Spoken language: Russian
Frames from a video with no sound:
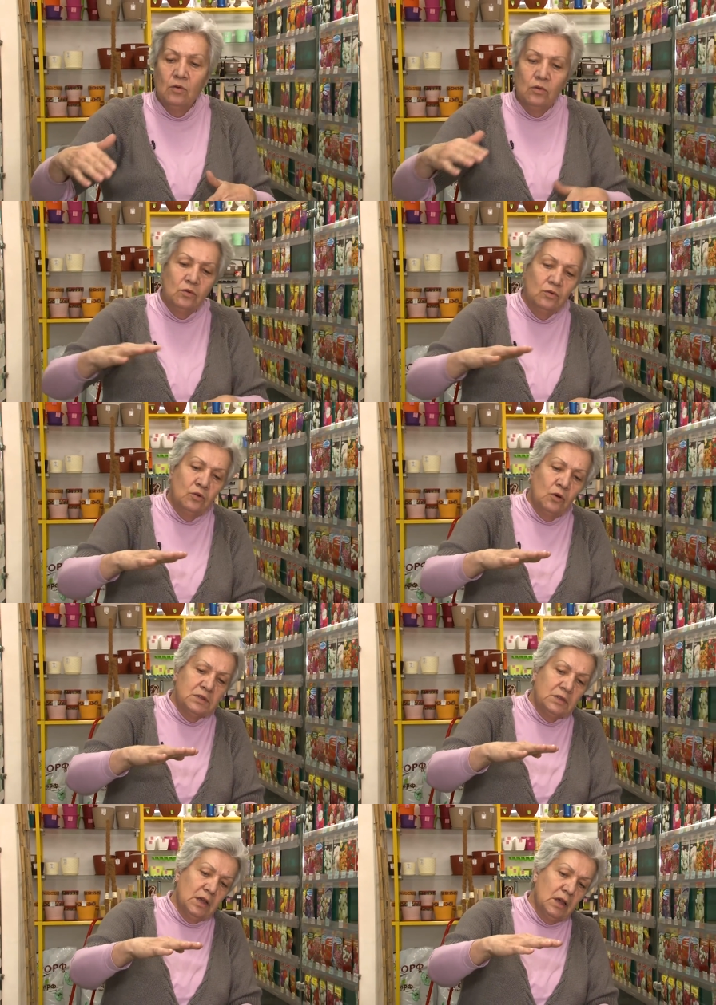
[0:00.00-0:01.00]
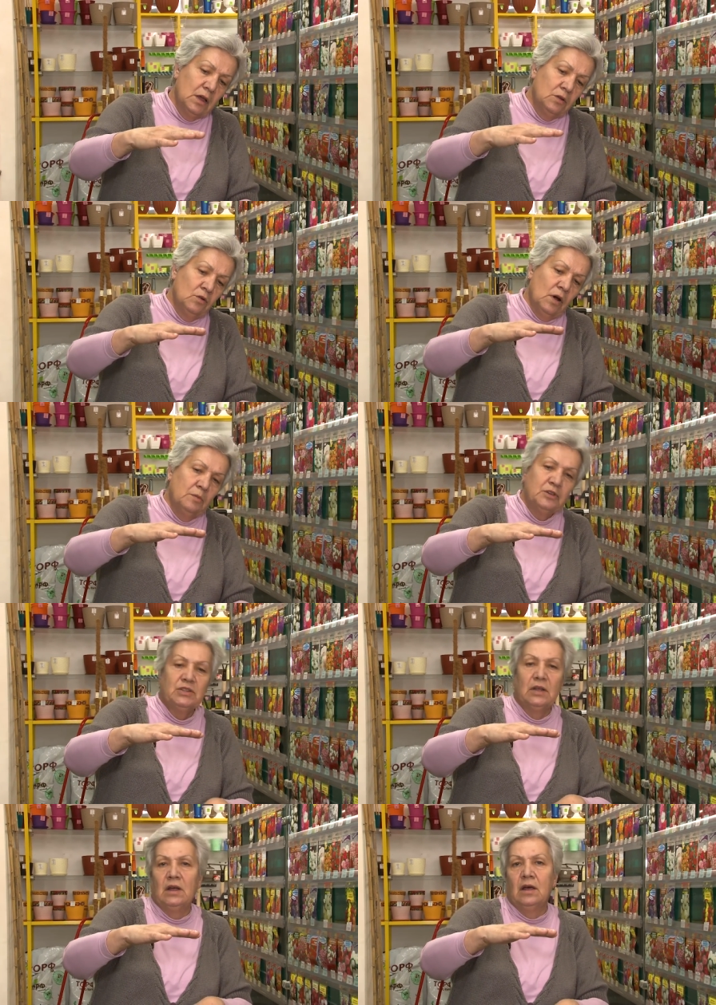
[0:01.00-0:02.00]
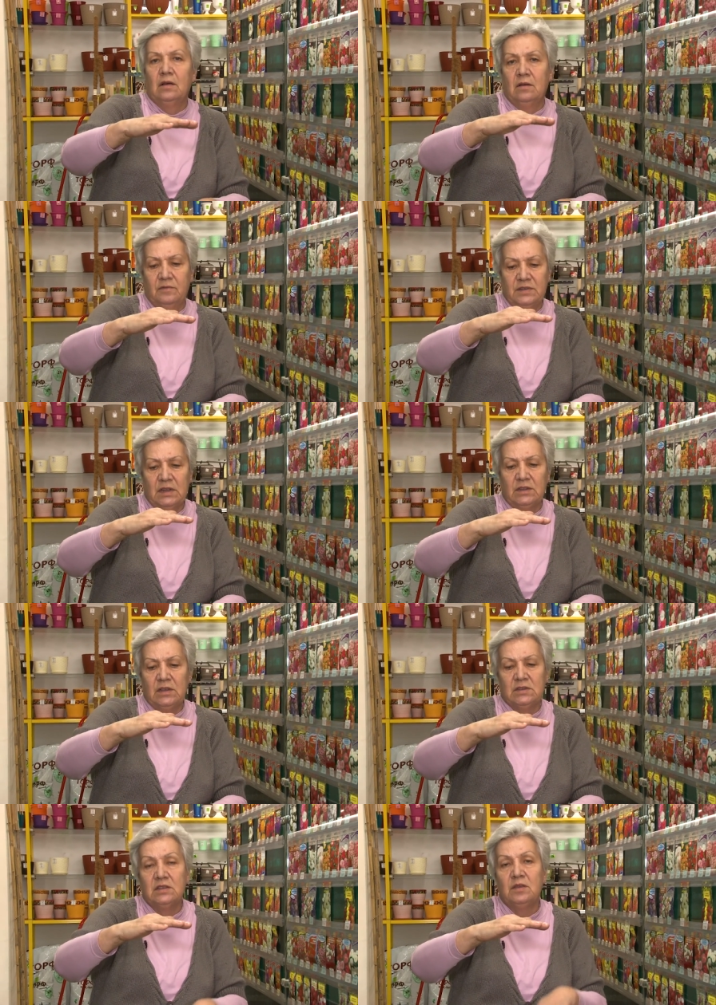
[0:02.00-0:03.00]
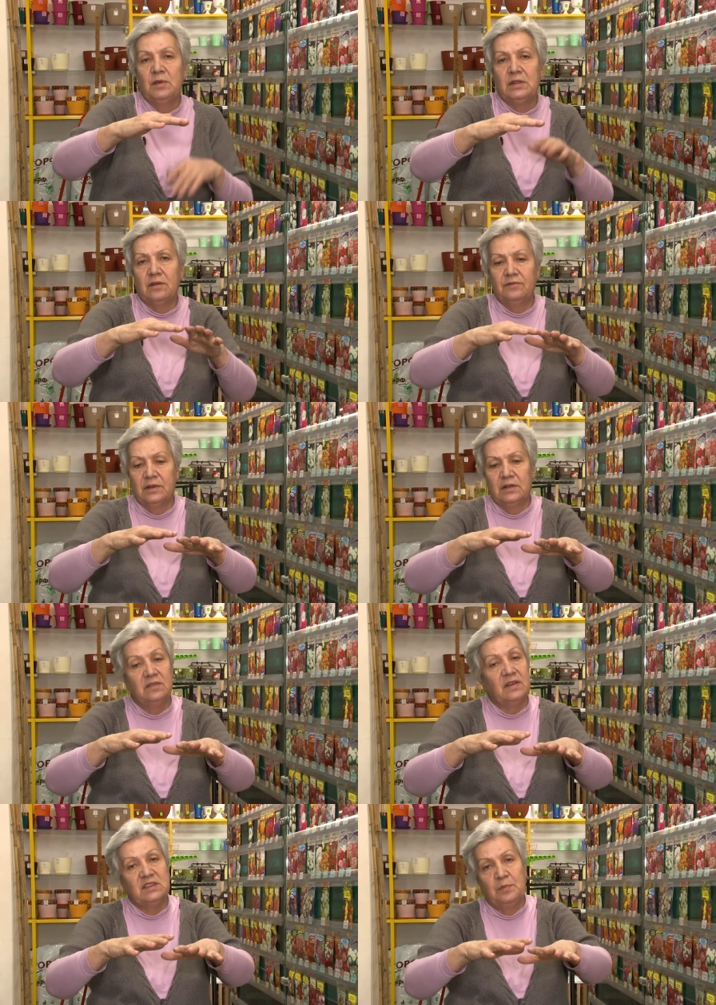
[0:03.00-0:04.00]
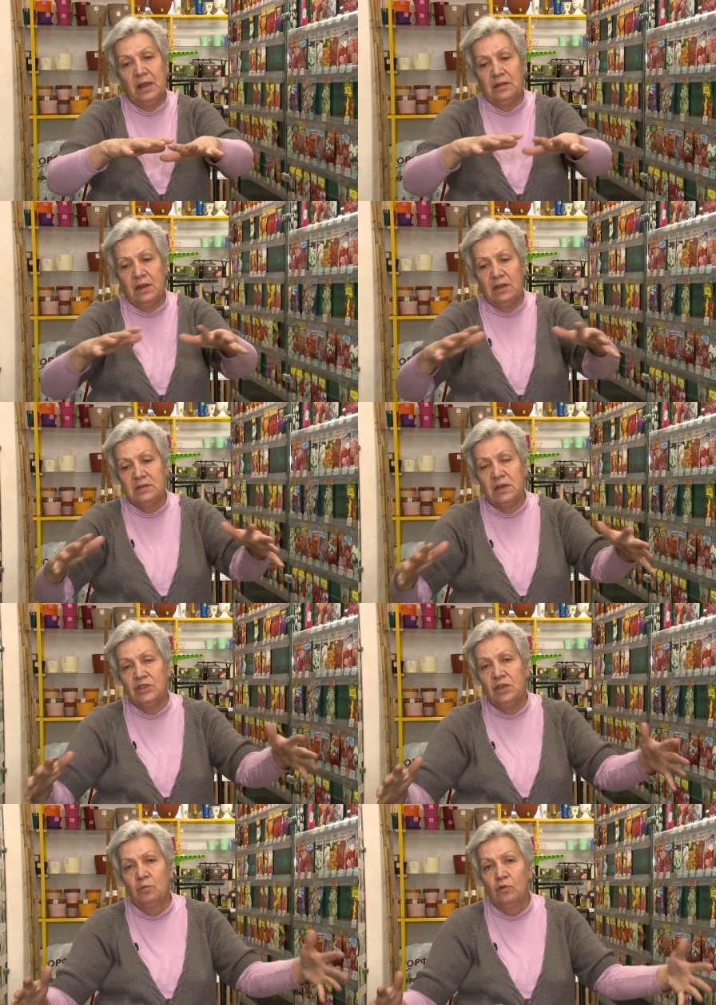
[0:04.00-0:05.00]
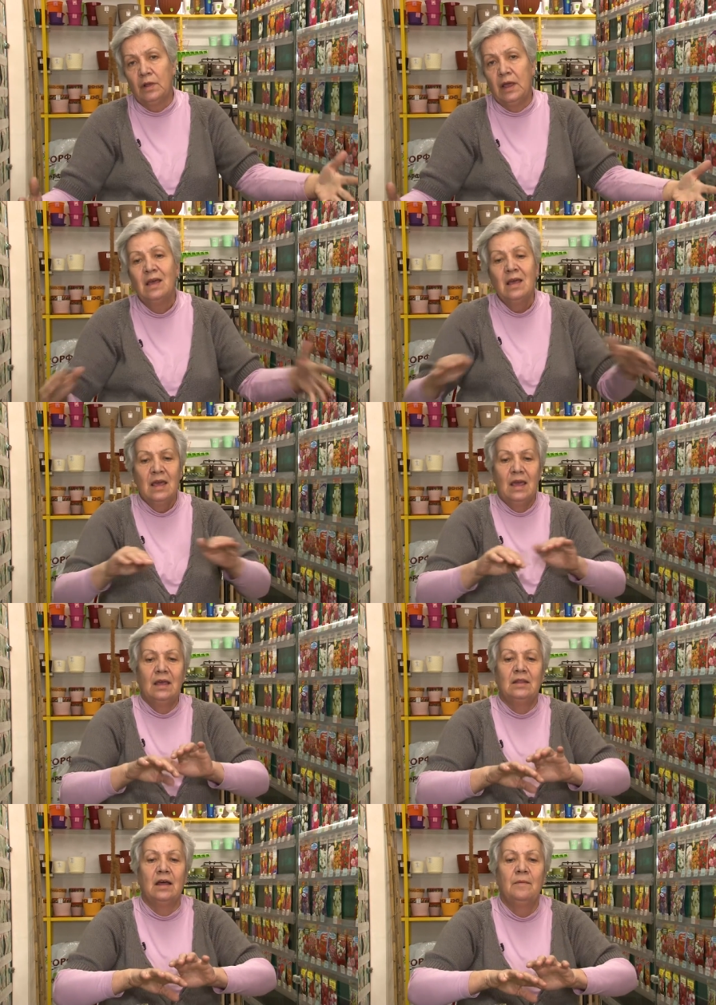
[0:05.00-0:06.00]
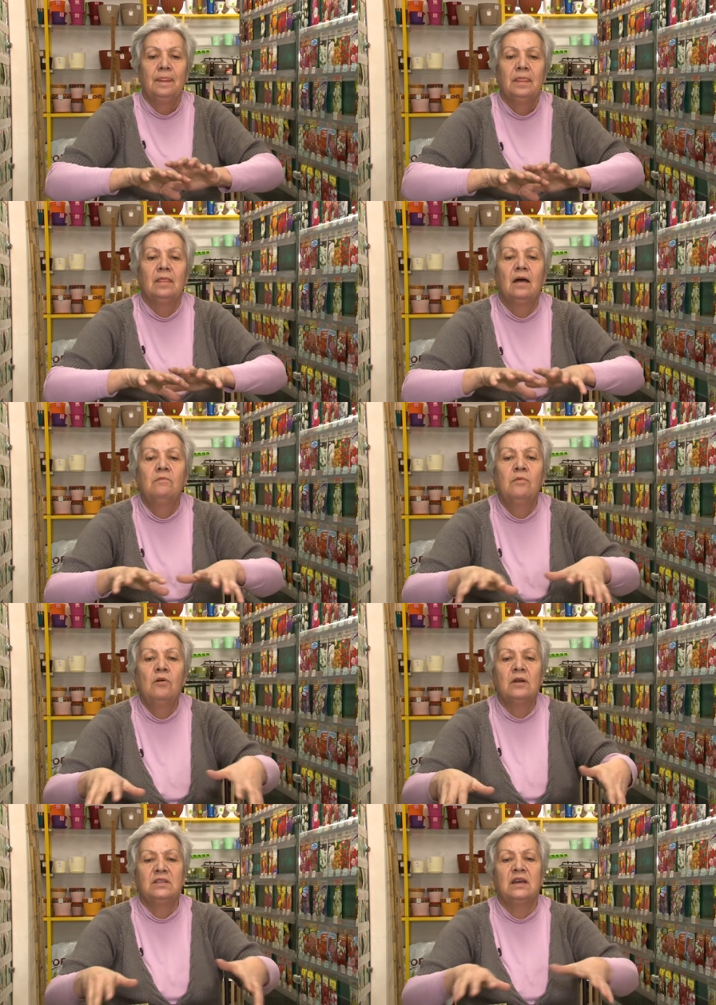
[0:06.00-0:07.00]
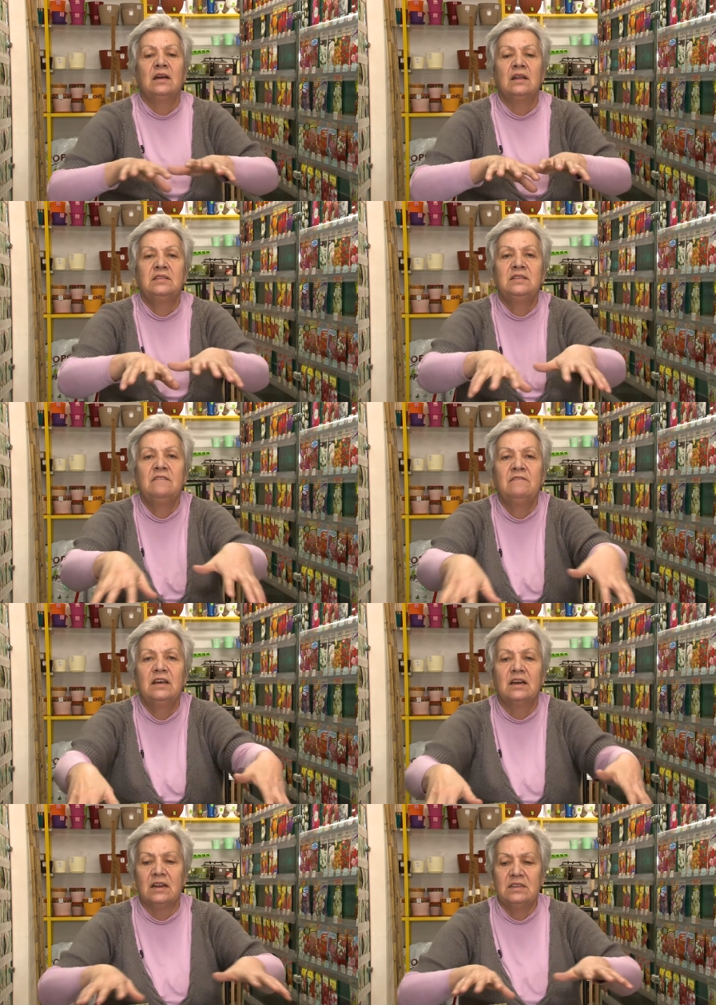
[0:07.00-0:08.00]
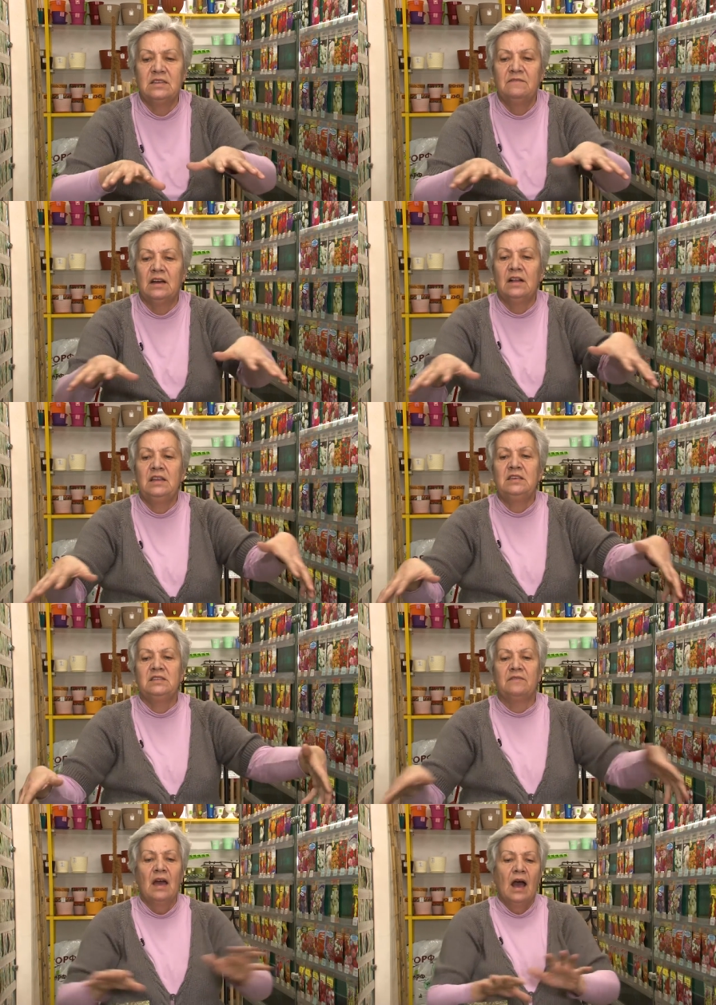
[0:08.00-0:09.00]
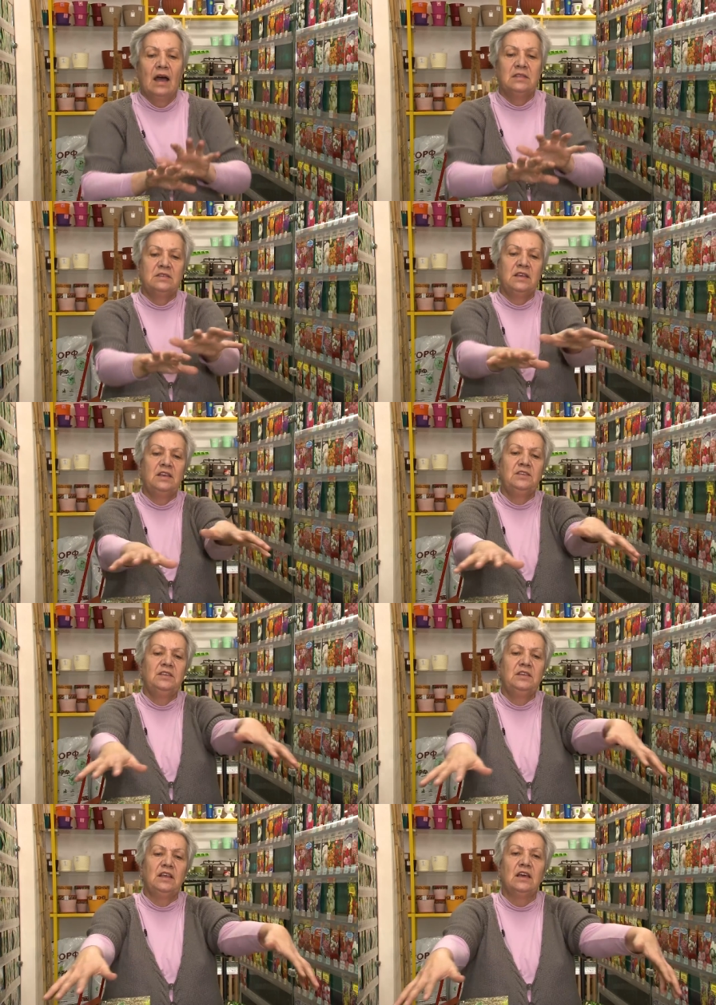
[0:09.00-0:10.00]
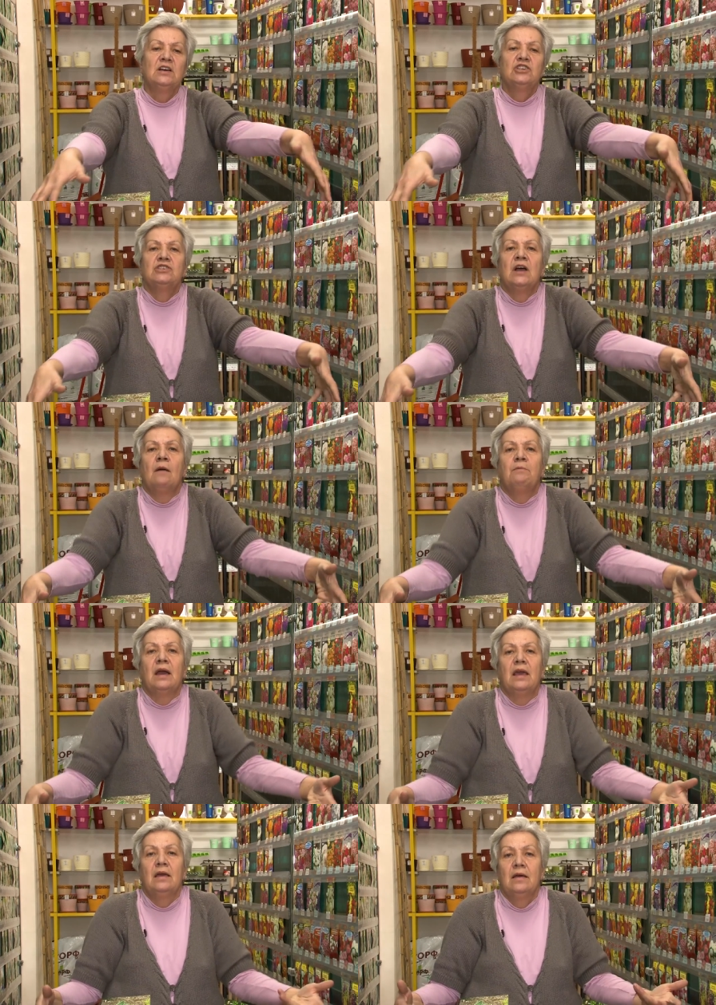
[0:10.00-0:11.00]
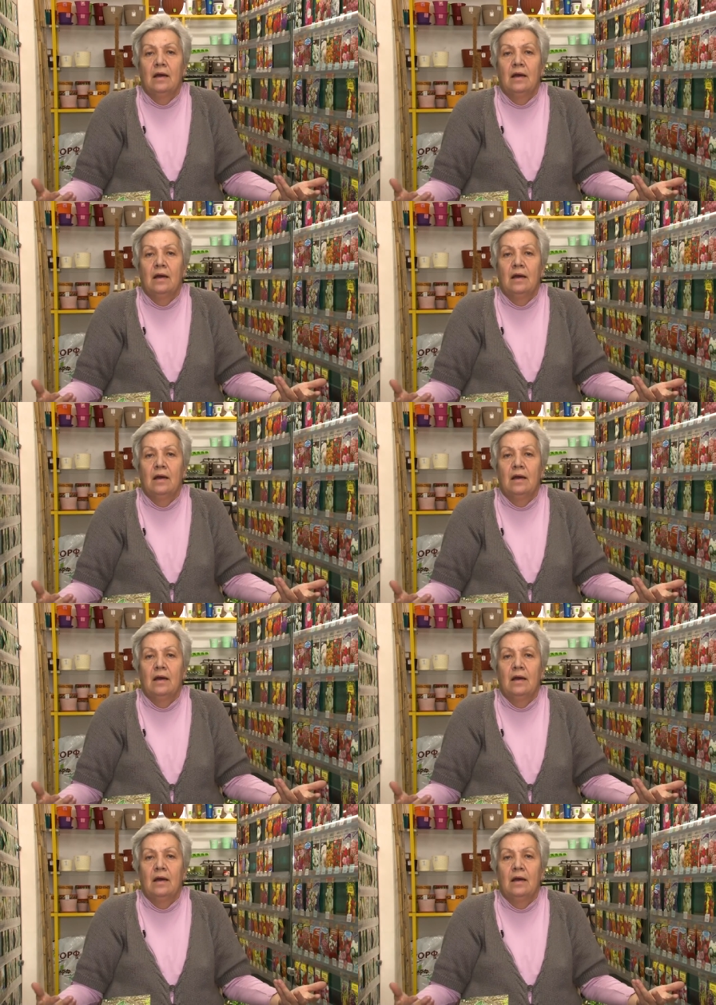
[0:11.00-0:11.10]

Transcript: У хосты, ну, обычно она э, высоты сантиметров 25-30, э, не более. Это набор декоративных красивых листьев от середины шапкой